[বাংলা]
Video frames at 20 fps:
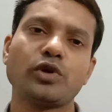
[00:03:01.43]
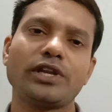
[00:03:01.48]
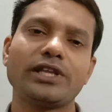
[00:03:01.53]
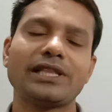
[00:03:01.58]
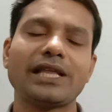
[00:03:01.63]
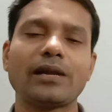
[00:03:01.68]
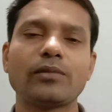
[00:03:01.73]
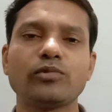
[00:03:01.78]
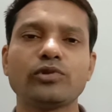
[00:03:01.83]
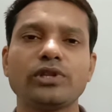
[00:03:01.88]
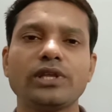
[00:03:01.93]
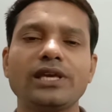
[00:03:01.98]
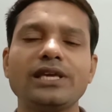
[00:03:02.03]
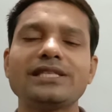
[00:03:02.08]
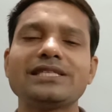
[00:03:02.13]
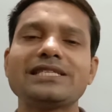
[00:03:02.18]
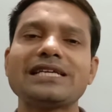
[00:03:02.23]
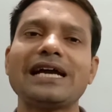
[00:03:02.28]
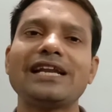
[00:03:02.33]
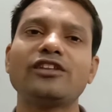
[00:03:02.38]
করে তার মধ্যে কি
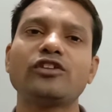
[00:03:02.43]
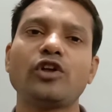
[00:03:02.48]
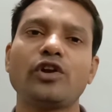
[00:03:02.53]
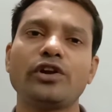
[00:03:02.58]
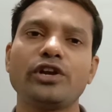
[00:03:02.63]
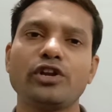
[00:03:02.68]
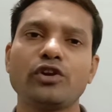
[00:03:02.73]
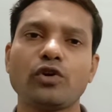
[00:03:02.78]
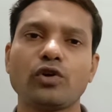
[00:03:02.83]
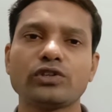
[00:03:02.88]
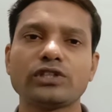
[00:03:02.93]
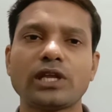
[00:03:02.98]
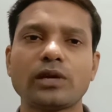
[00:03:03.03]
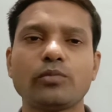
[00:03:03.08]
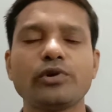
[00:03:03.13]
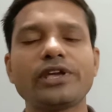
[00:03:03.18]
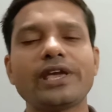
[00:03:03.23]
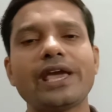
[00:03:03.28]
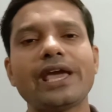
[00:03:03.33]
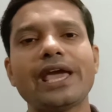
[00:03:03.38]
চার ধরনের নবদান
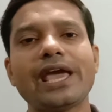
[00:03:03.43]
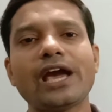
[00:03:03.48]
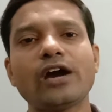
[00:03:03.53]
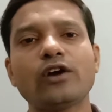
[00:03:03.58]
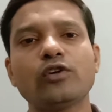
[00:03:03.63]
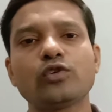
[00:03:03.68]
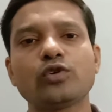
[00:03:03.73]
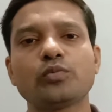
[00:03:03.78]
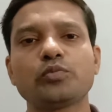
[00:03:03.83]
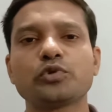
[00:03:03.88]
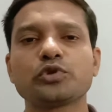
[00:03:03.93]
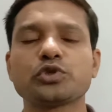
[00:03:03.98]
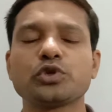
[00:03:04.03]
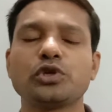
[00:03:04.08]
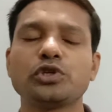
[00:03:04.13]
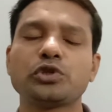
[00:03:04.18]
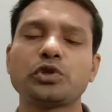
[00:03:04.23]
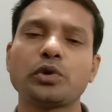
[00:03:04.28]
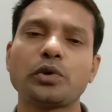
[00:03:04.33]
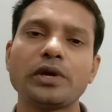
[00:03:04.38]
বই এখনও
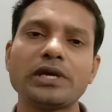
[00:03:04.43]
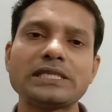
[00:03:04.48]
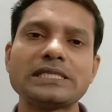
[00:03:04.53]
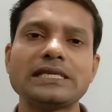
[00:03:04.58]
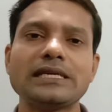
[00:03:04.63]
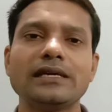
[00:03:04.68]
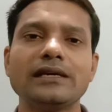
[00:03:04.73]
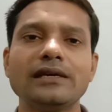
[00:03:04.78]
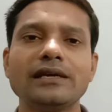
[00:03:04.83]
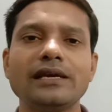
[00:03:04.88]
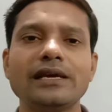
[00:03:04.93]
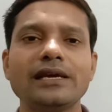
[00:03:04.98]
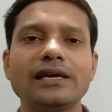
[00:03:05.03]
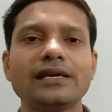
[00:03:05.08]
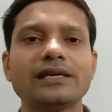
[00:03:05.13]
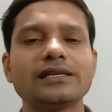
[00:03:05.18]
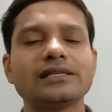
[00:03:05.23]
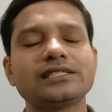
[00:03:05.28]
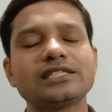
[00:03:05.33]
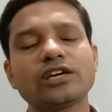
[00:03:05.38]
প্রচলিত রয়েছে
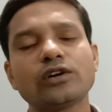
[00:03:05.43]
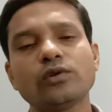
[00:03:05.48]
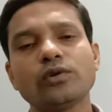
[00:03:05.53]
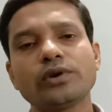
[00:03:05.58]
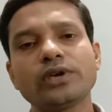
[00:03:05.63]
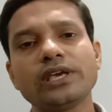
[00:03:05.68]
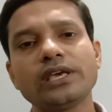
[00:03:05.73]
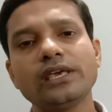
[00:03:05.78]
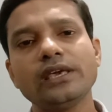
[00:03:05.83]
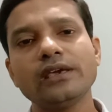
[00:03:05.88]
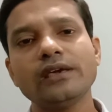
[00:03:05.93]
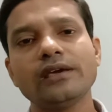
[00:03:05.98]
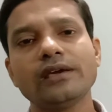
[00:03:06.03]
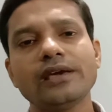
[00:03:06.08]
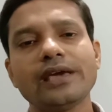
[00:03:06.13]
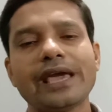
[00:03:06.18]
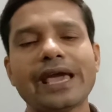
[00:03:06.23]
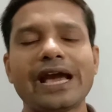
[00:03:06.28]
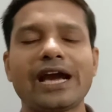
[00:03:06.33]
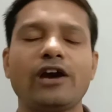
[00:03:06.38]
সেগুলো কি কি
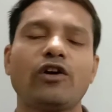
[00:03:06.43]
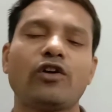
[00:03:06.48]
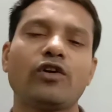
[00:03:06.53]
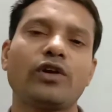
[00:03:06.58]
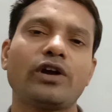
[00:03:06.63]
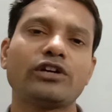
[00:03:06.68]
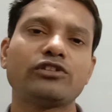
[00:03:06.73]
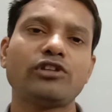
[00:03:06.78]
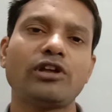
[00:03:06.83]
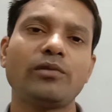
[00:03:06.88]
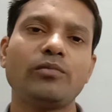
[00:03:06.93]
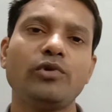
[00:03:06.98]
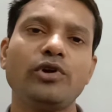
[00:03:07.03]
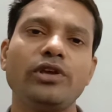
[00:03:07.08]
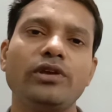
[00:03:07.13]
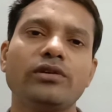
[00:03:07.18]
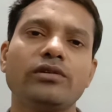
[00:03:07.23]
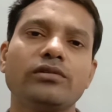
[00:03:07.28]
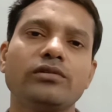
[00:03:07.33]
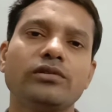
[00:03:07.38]
এক ঘর নবদান বই
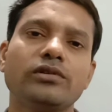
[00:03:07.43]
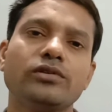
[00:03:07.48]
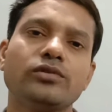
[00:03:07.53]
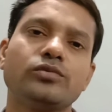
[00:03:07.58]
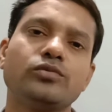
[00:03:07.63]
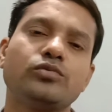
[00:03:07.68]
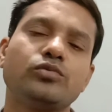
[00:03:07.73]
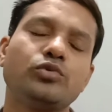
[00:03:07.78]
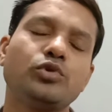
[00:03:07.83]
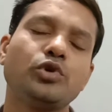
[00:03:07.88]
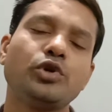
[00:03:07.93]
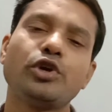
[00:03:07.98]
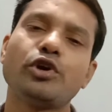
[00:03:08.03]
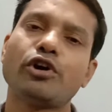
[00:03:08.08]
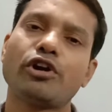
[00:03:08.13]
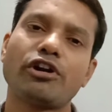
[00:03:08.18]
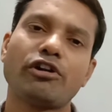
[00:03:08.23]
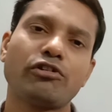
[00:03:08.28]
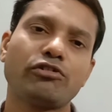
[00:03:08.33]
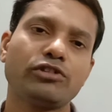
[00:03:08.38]
দুই
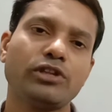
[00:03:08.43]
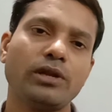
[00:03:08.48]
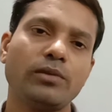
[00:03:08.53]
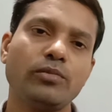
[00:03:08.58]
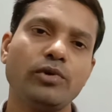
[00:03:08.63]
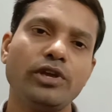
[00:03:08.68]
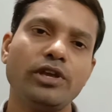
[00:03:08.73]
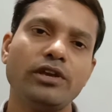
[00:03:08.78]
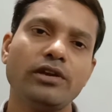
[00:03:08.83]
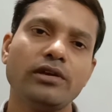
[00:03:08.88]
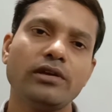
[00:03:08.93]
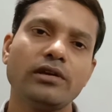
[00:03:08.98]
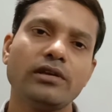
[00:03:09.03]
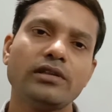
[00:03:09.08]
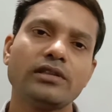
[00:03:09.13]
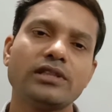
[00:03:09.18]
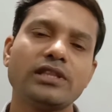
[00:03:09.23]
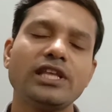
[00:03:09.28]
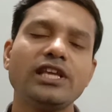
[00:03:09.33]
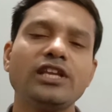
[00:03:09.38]
ঘর নবদান বই
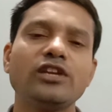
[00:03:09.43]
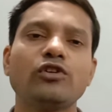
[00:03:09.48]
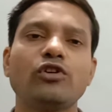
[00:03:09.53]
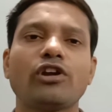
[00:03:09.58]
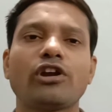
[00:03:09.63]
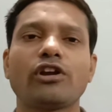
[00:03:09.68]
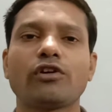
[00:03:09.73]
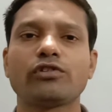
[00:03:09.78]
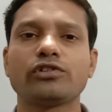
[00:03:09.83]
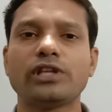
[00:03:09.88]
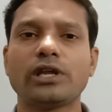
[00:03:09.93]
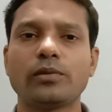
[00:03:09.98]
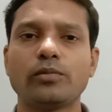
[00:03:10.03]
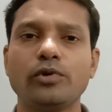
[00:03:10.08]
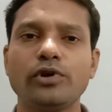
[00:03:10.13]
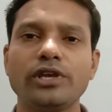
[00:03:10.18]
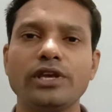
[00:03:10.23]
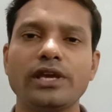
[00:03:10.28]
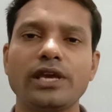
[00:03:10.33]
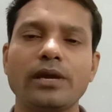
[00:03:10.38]
তিন ঘর নবদান
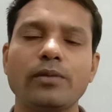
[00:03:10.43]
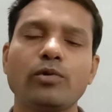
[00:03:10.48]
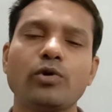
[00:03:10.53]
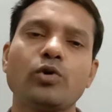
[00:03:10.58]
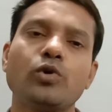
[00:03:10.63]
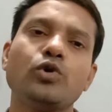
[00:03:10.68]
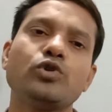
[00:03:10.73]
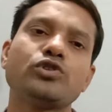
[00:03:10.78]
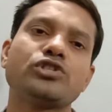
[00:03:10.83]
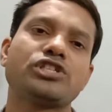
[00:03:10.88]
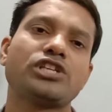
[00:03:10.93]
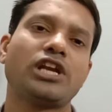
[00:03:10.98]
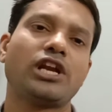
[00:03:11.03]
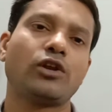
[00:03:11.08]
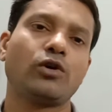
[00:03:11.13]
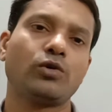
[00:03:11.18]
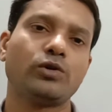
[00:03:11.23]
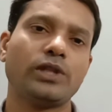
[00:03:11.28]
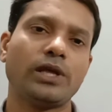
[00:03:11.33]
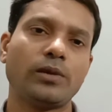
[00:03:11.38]
বই এবং খুচরা
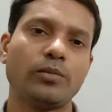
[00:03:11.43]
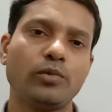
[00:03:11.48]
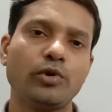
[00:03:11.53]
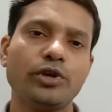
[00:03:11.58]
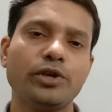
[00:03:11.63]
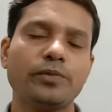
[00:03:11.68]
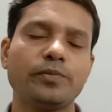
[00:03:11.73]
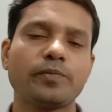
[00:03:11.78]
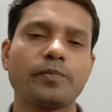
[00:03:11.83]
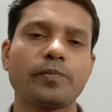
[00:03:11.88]
নবদান বই